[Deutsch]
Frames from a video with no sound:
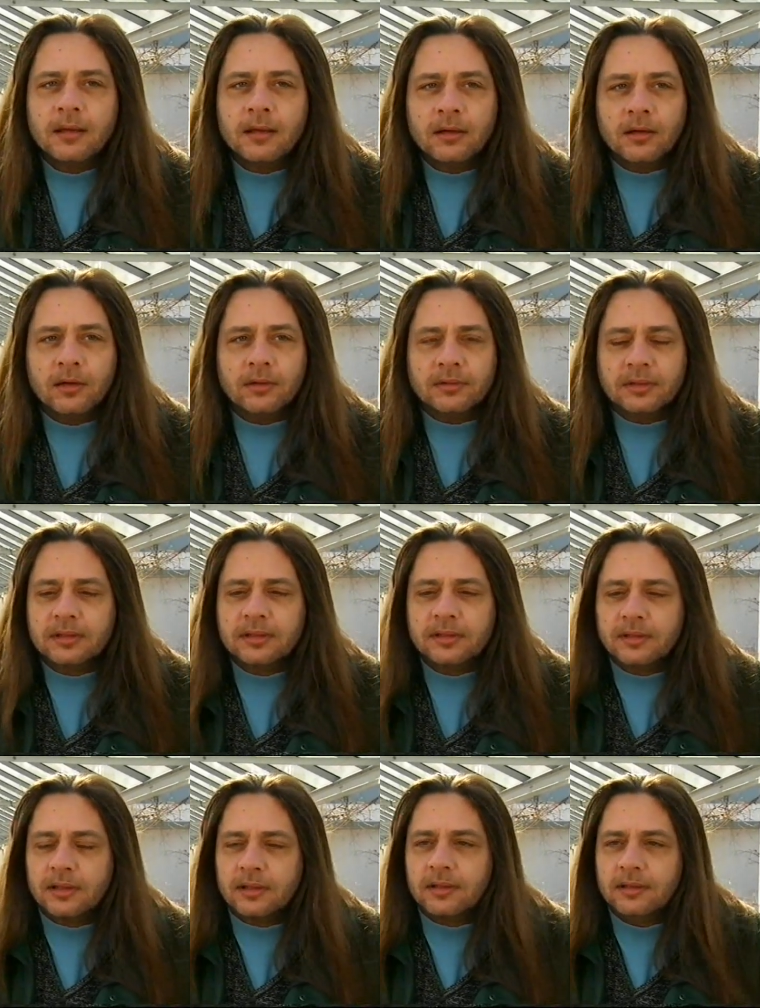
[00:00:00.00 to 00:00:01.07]
Und
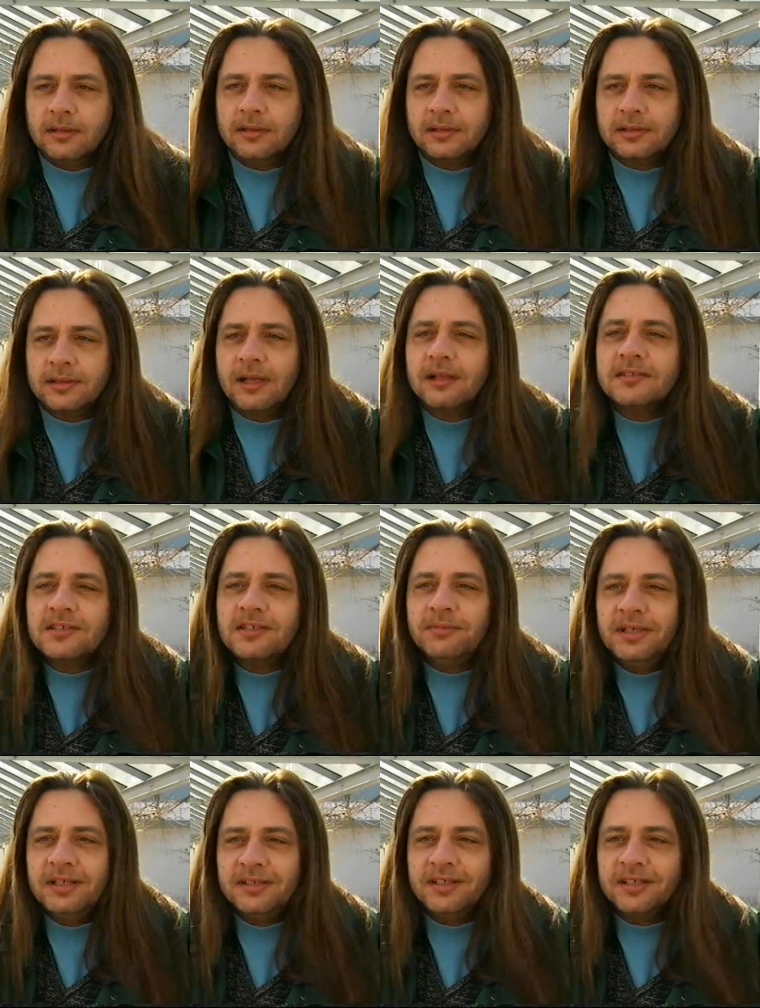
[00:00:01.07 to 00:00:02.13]
der äh, ganze
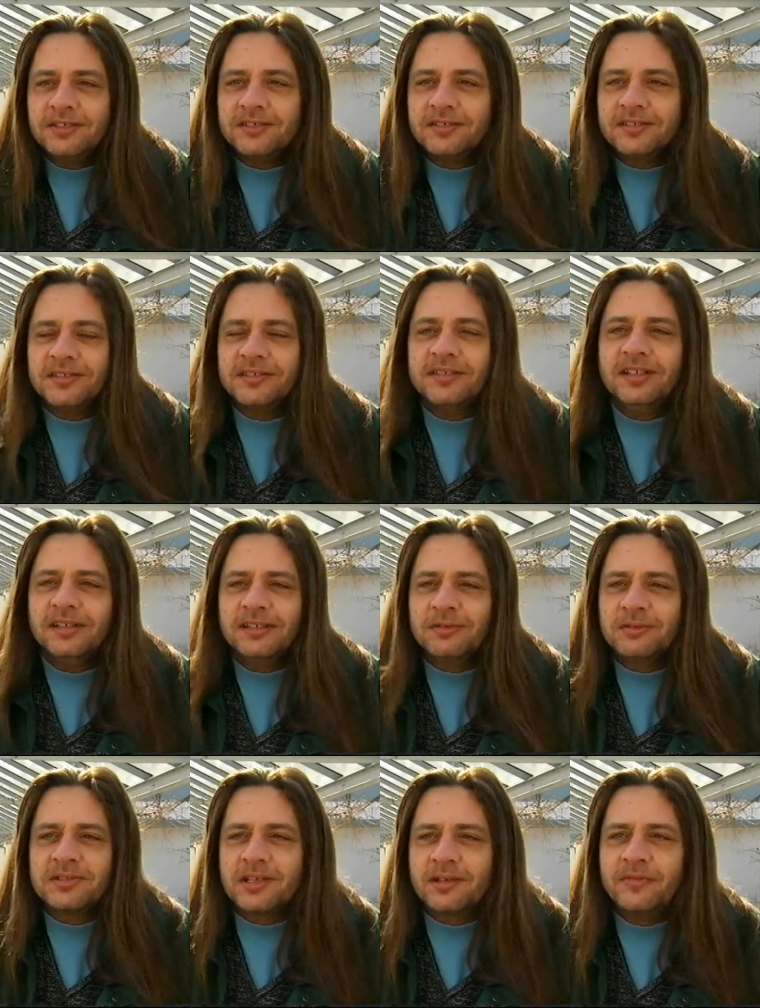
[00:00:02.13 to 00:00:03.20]
Wichtigste, das sind
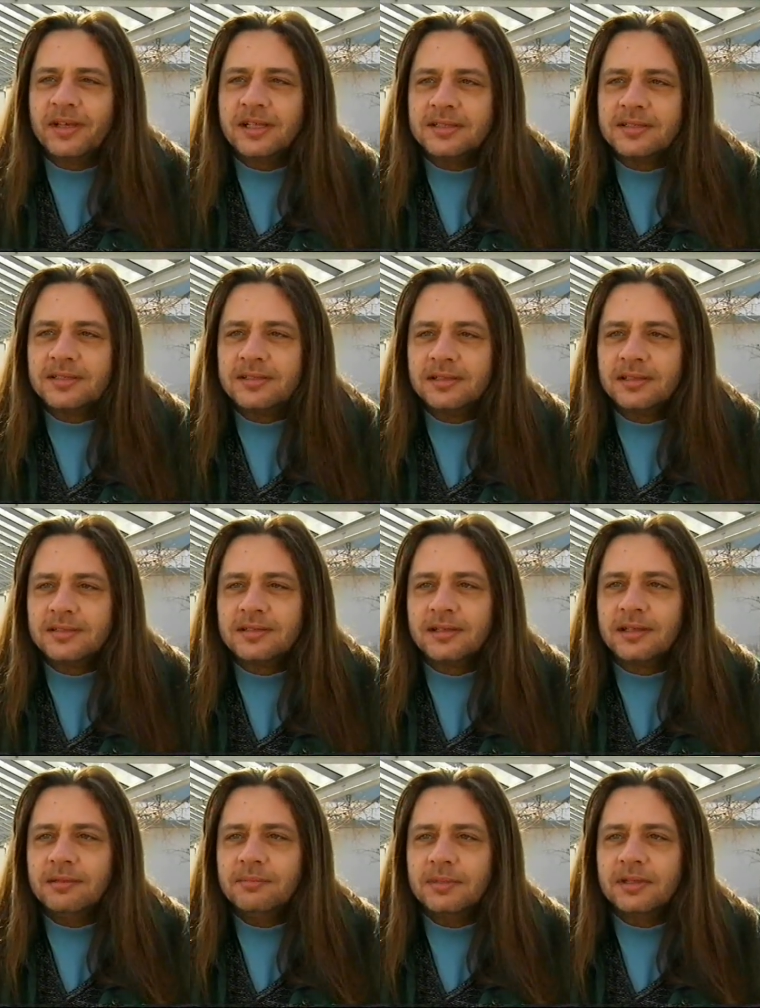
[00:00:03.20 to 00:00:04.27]
unsere Fans. Ich
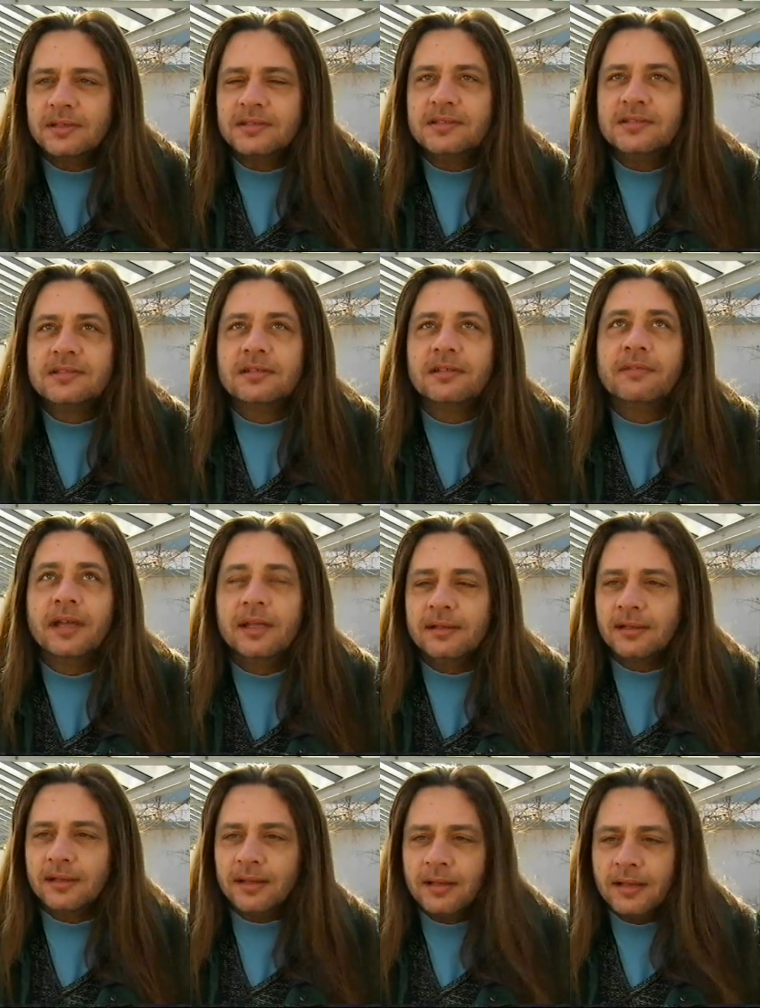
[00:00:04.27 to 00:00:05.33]
sage immer, das ist so
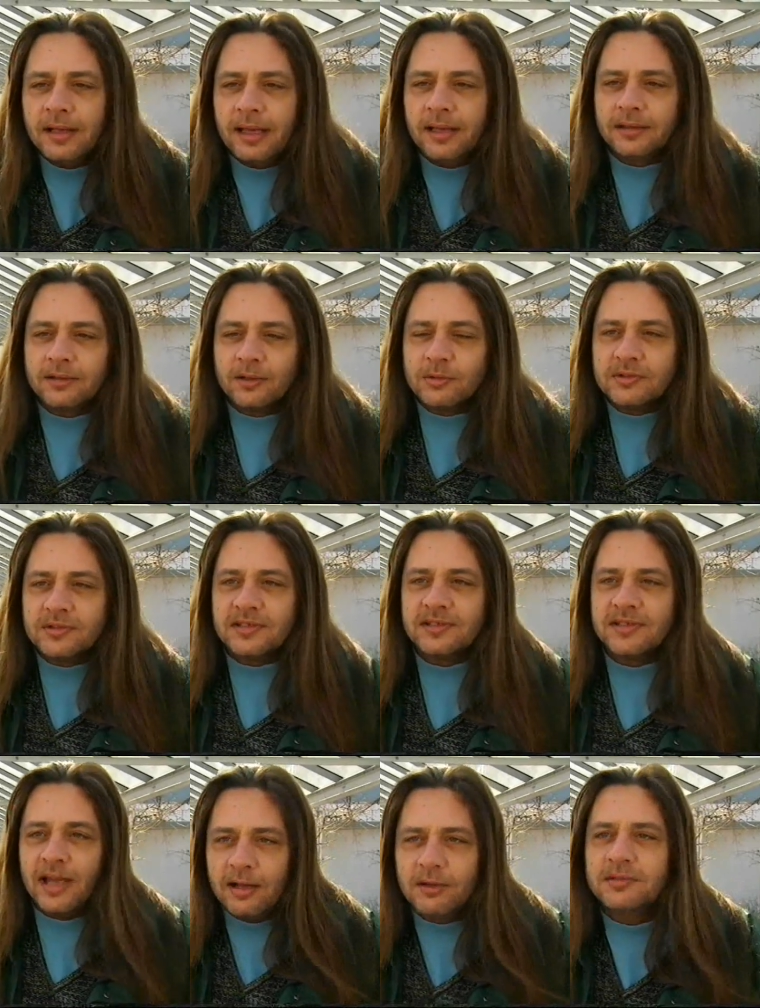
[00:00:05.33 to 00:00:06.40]
ein, ein
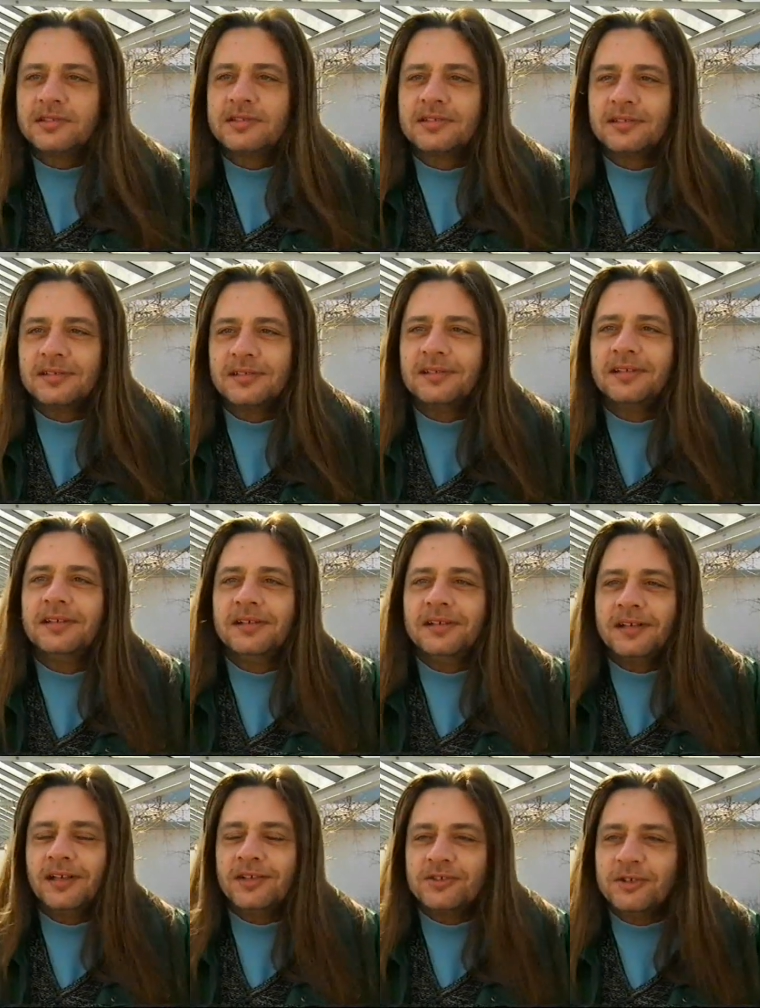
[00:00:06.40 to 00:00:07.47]
großes Haus,
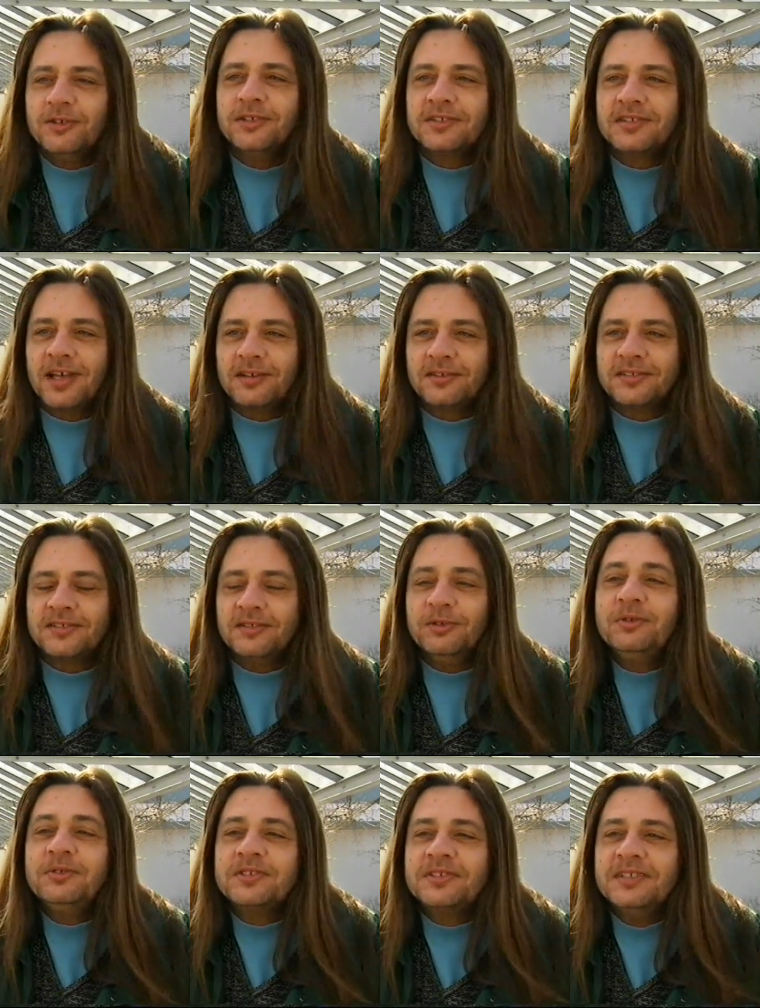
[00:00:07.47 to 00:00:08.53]
ein schönes Haus
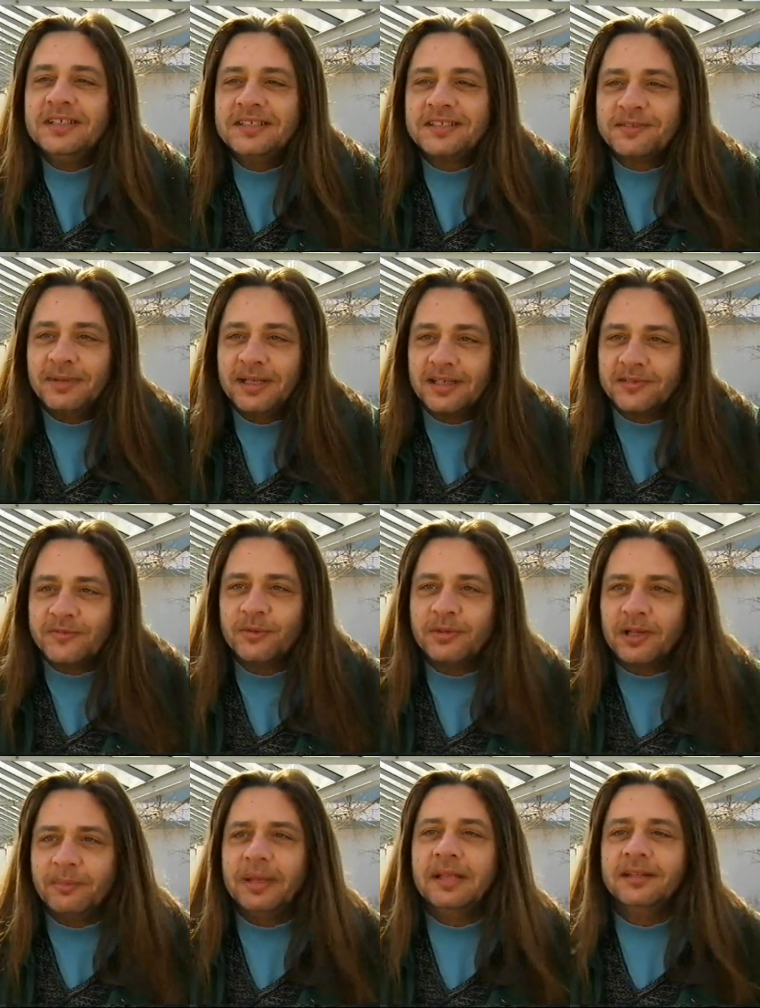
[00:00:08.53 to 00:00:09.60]
nützt nichts, wenn das
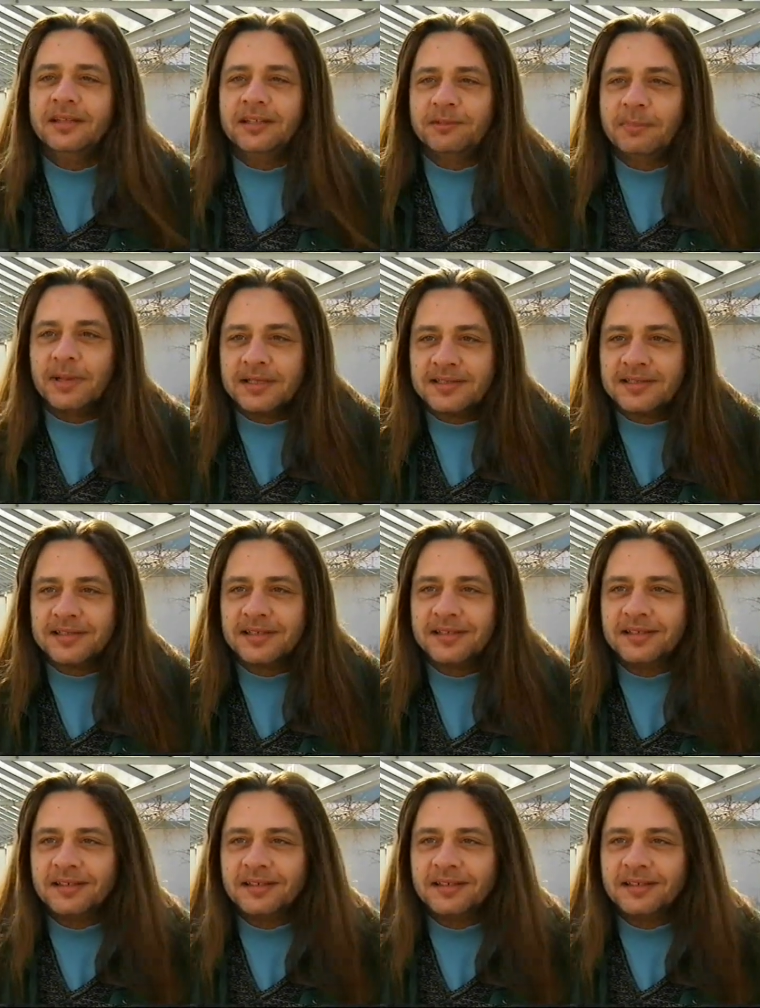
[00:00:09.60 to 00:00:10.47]
Fundament nicht passt.